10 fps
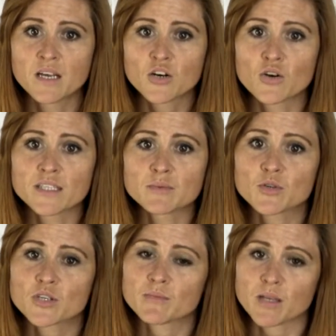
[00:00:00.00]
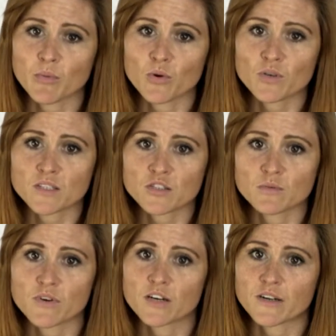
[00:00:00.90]
Kolejnym krokiem naboru jest
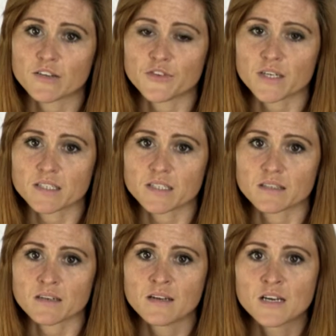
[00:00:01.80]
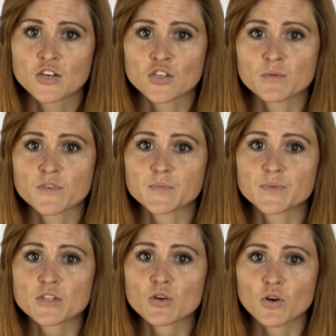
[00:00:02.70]
rozmowa kwalifikacyjna, rozmowa z
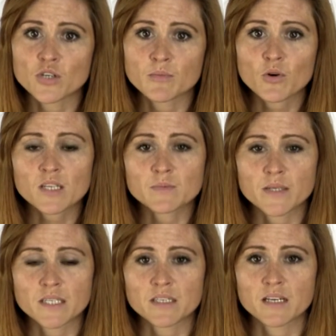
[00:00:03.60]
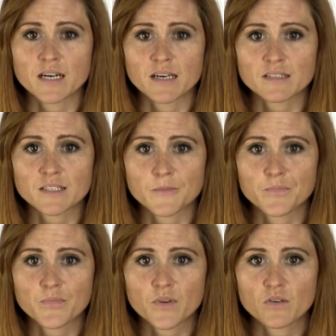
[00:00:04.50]
psychologiem oraz badanie lekarskie.
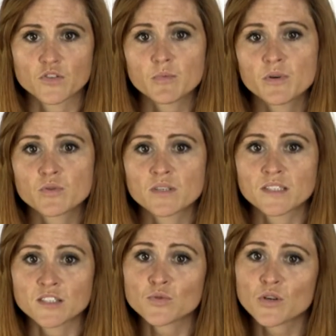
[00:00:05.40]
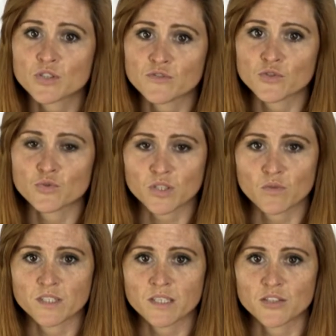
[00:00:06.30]
Osoby, które decydują się wziąć
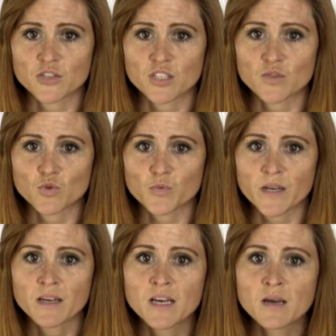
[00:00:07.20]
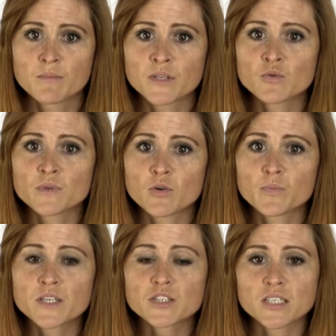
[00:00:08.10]
udział w zasadniczej służbie, będą miały
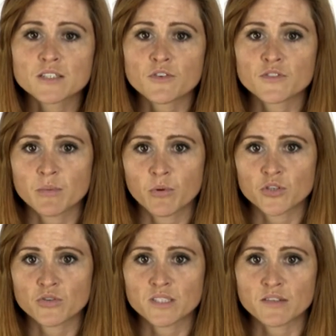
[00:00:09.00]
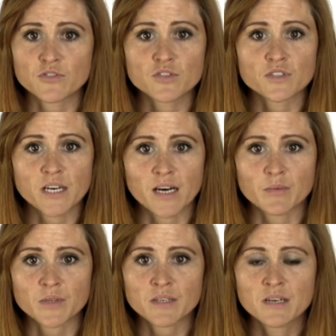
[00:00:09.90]
pierwszeństwo w naborze do zawodowej
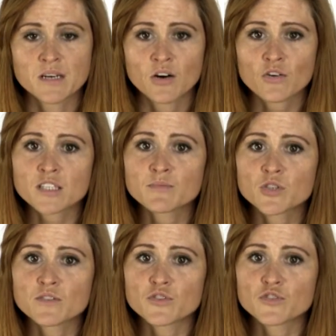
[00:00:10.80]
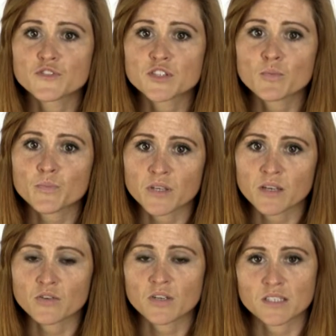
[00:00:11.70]
armii oraz możliwość
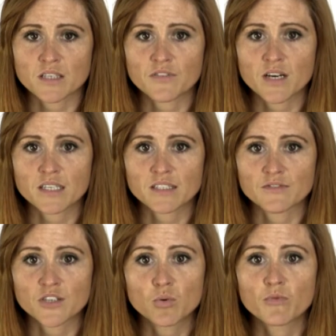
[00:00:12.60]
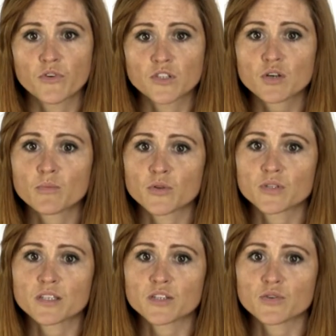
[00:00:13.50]
wstąpienia do rezerwy aktywnej lub wojsk obrony
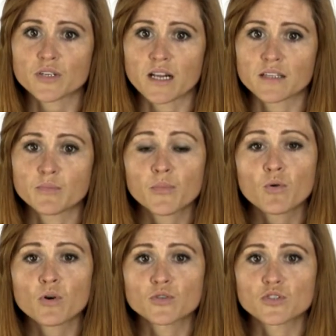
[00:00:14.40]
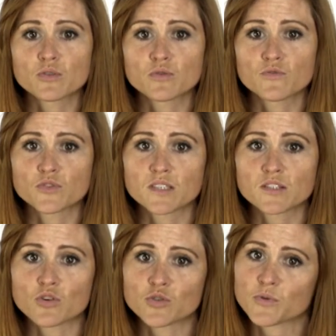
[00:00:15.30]
terytorialnej po ukończeniu
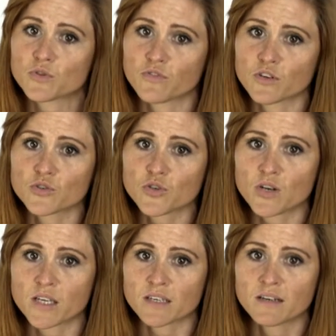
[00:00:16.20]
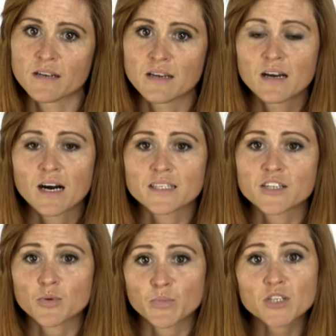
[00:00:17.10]
28-dniowego szkolenia, a
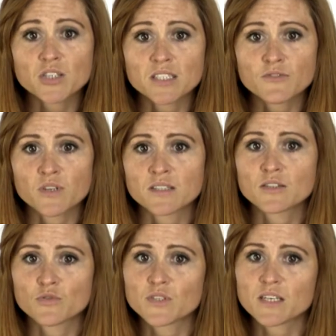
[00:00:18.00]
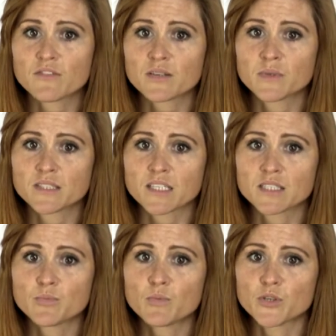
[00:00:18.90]
także pierwszeństwo na stanowiska w
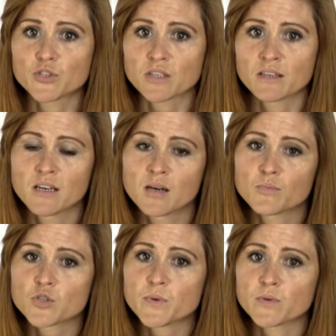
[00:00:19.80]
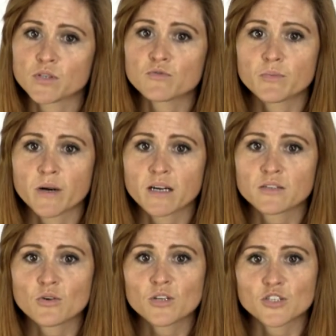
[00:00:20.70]
administracji publicznej po spełnieniu wymagań
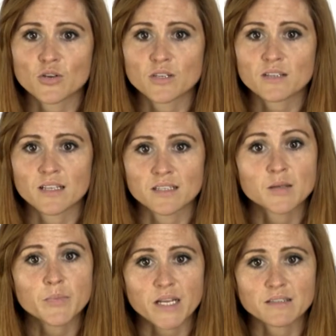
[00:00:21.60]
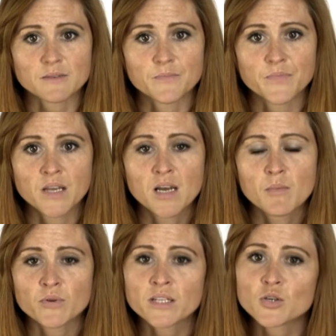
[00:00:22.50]
określonych dla danej pracy.
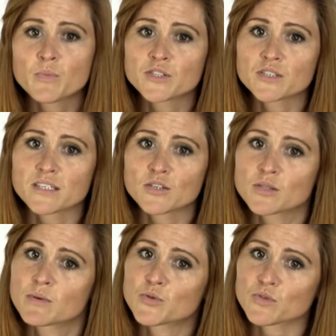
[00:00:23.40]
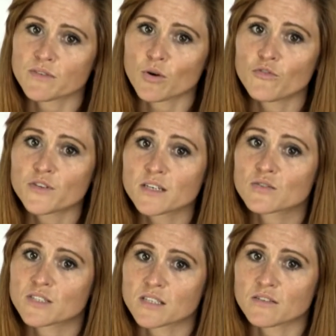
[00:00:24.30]
Ponadto będzie takiej osobie przysługiwało
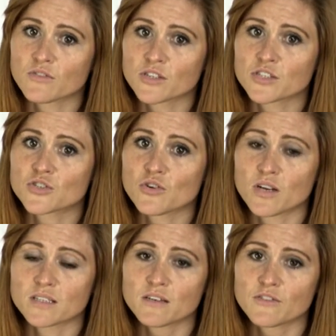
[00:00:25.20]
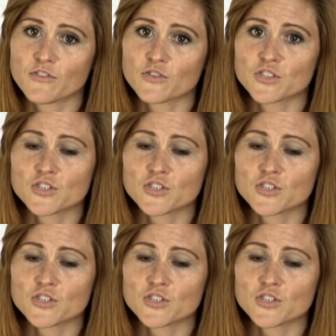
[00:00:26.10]
wynagrodzenie w okresie szkolenia w kwocie